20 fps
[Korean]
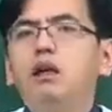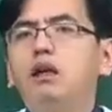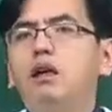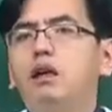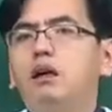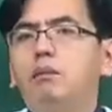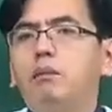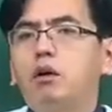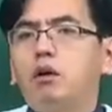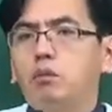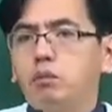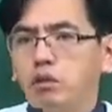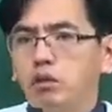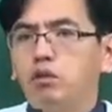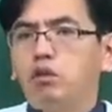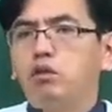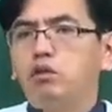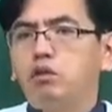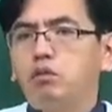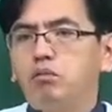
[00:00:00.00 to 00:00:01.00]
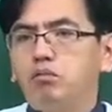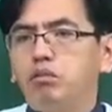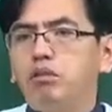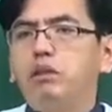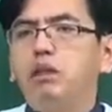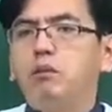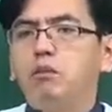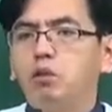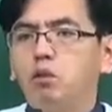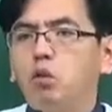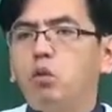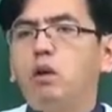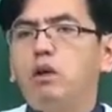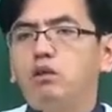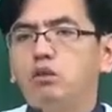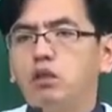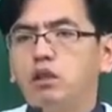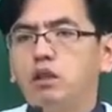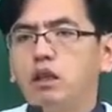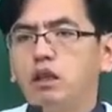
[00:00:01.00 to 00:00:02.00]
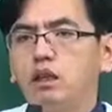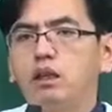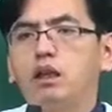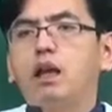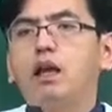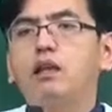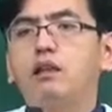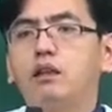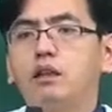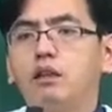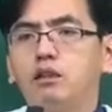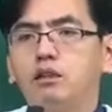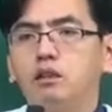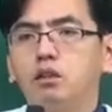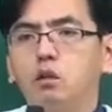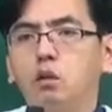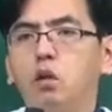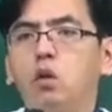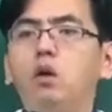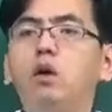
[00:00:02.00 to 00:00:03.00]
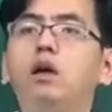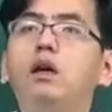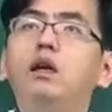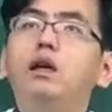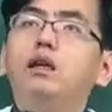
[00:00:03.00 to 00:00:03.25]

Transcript: 어, 바로 비용을 좀 분담을 요구할 수 있다 이렇게 갔던 것이고